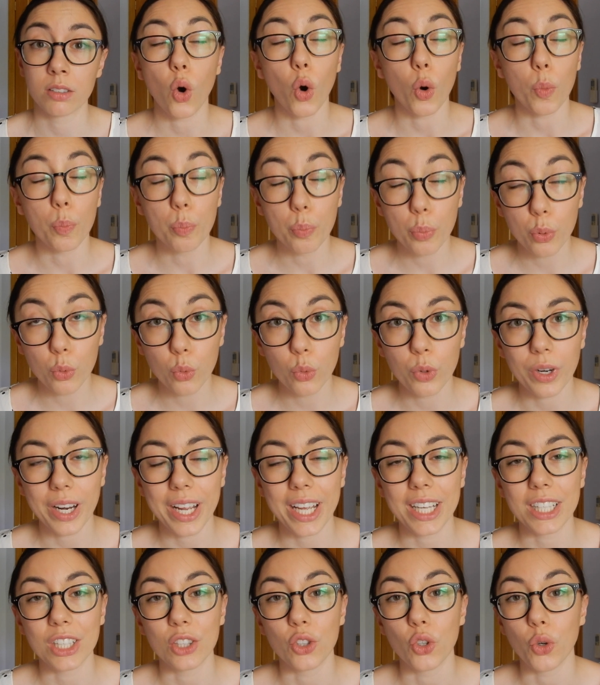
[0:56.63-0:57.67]

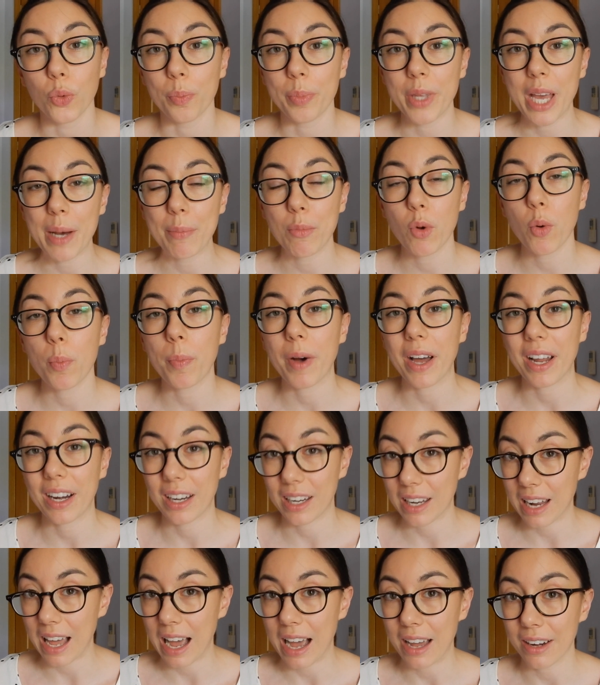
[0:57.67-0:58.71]
oppure dobbiamo
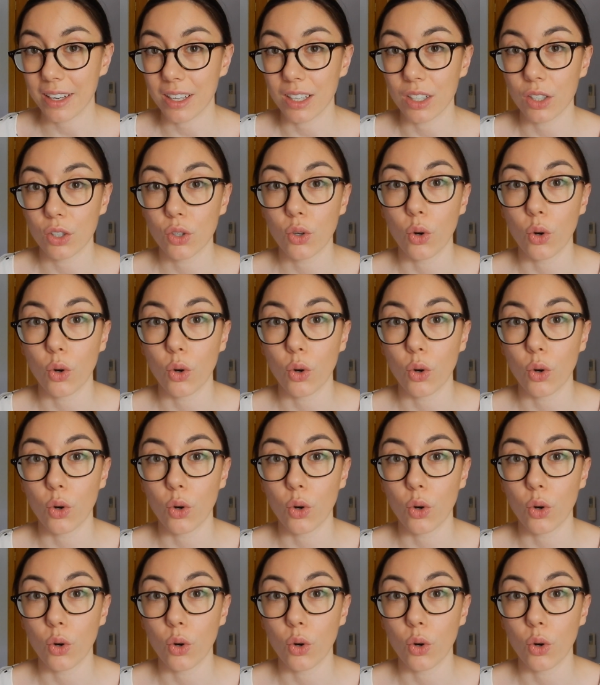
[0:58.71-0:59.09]
parlare